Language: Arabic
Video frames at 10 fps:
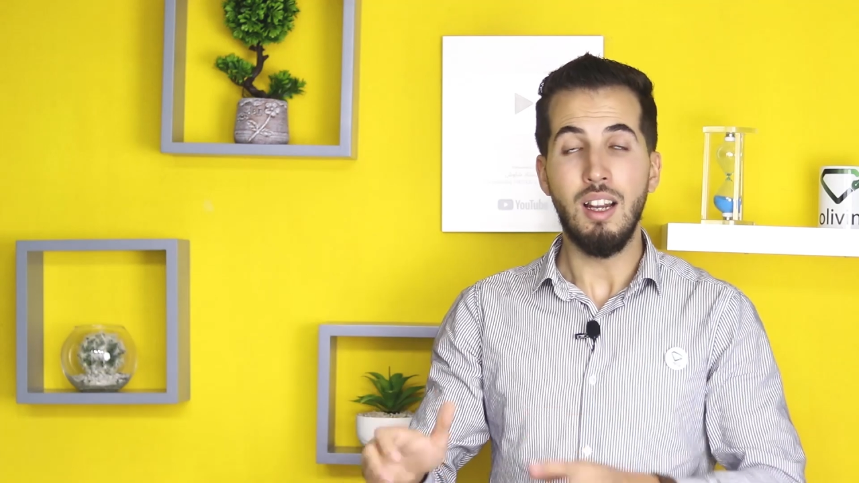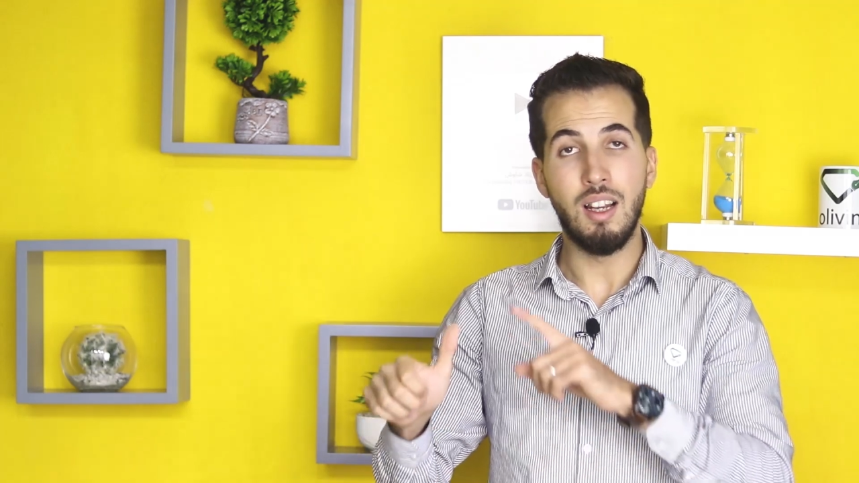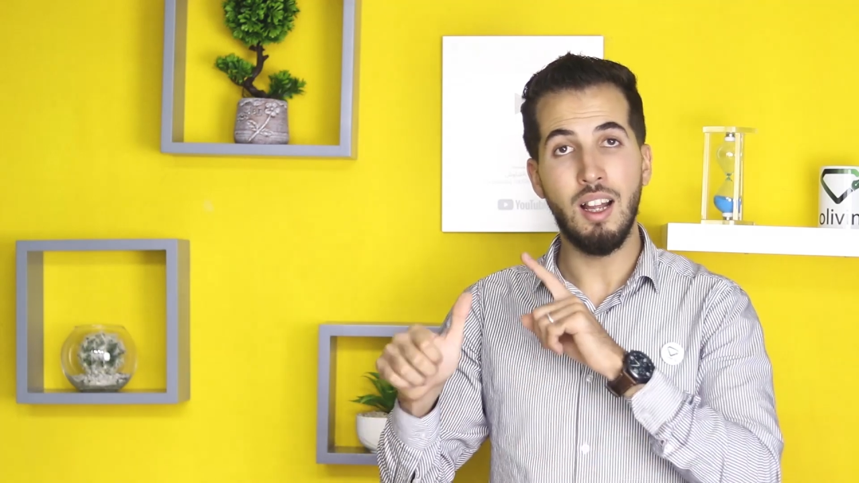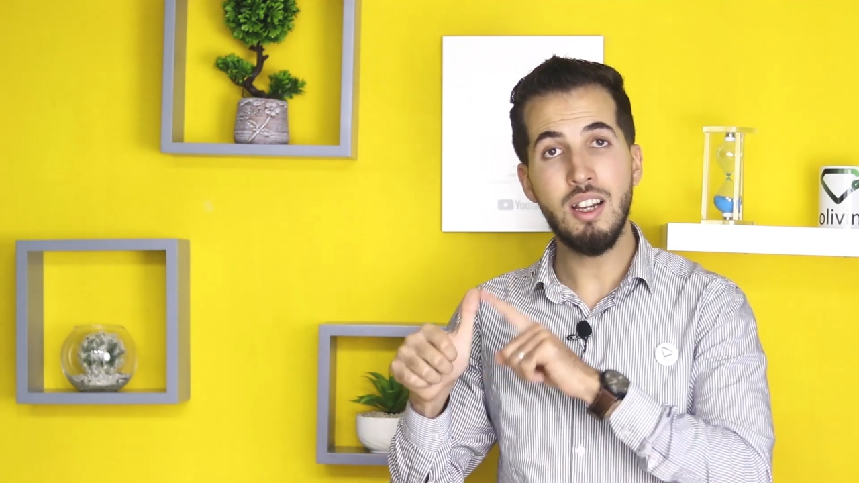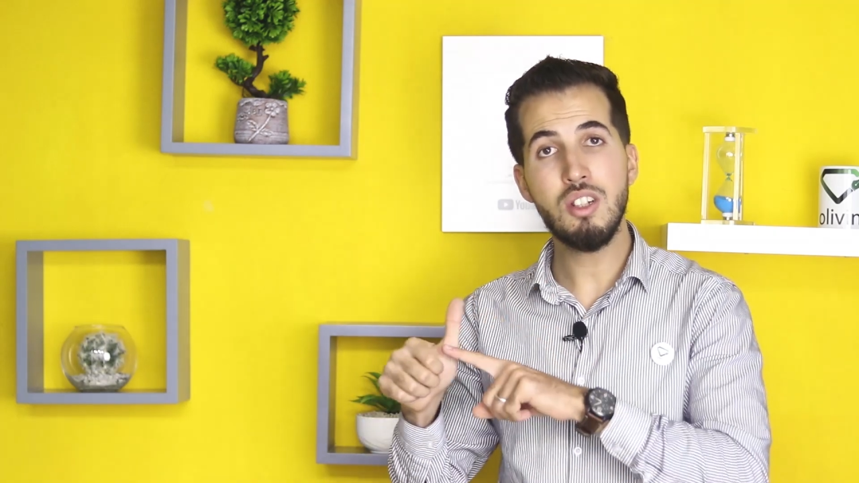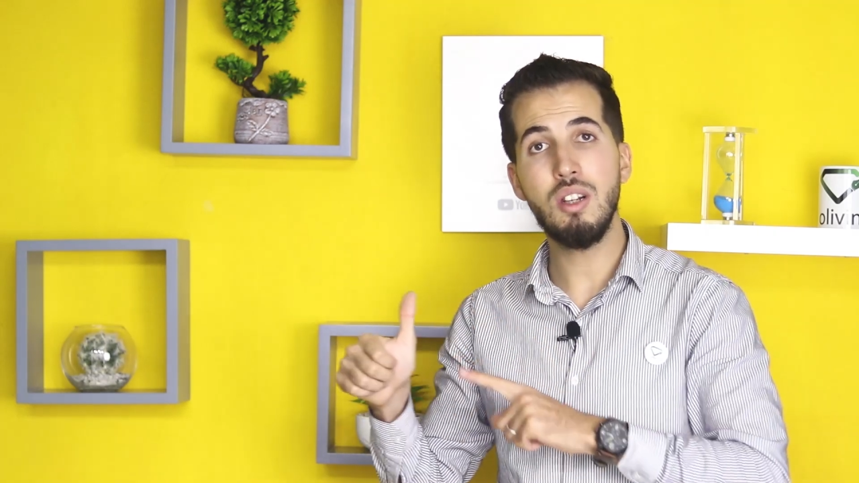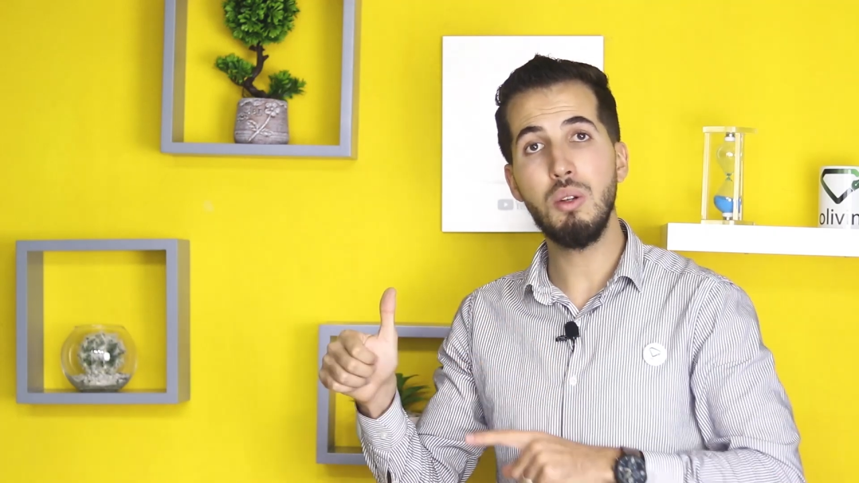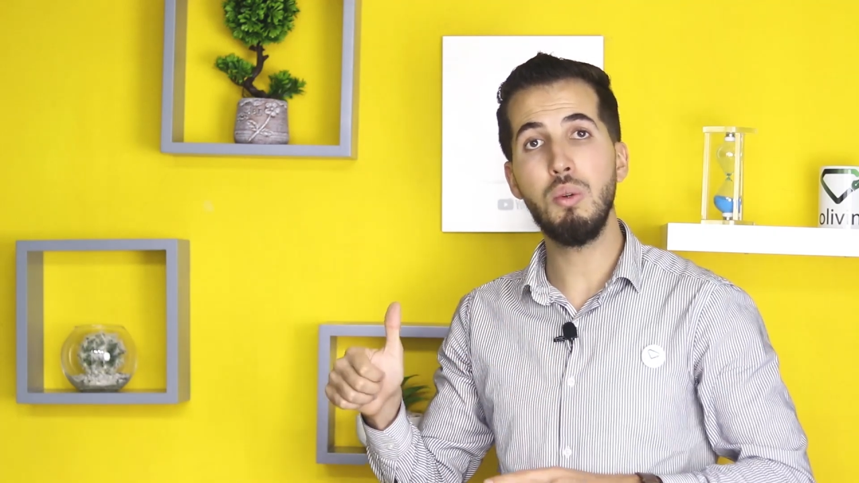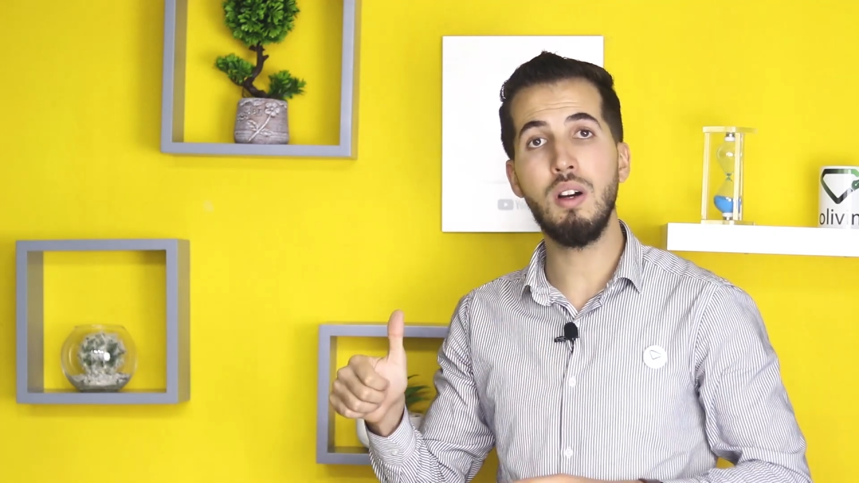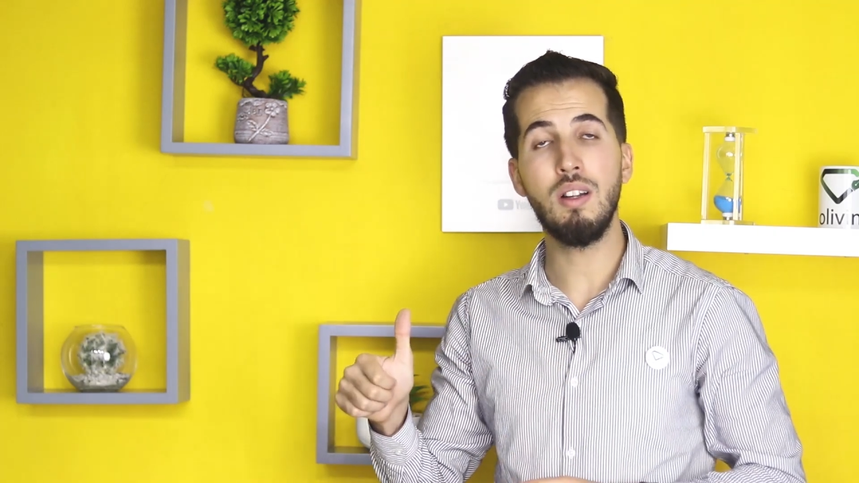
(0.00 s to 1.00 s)
الحاجة
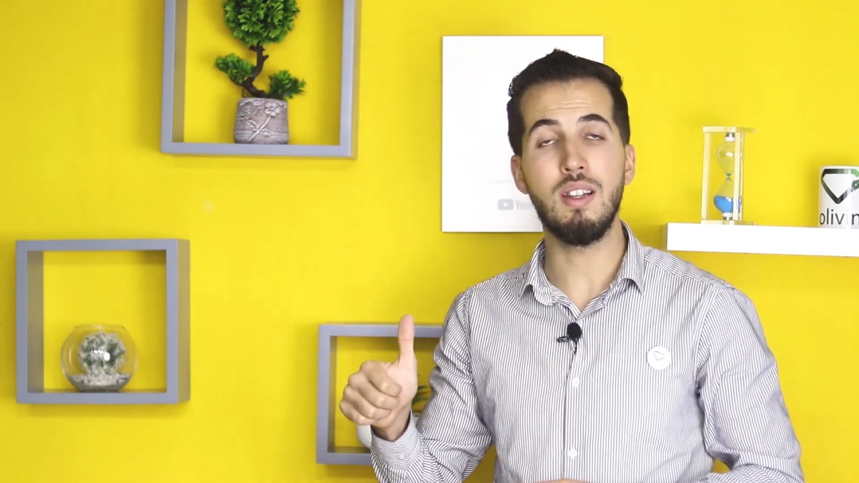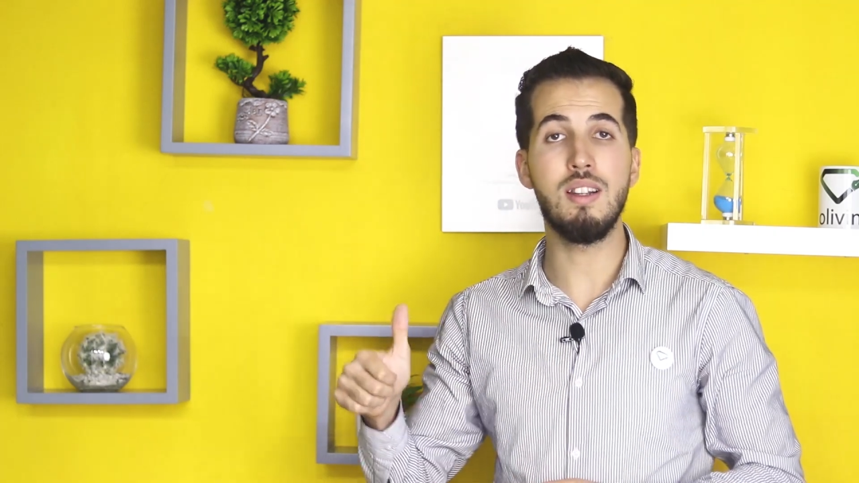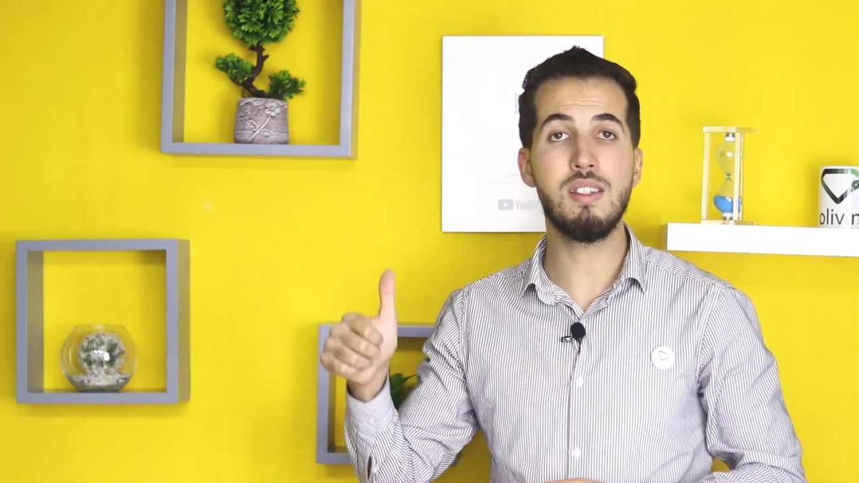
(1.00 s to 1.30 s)
الأولى اللي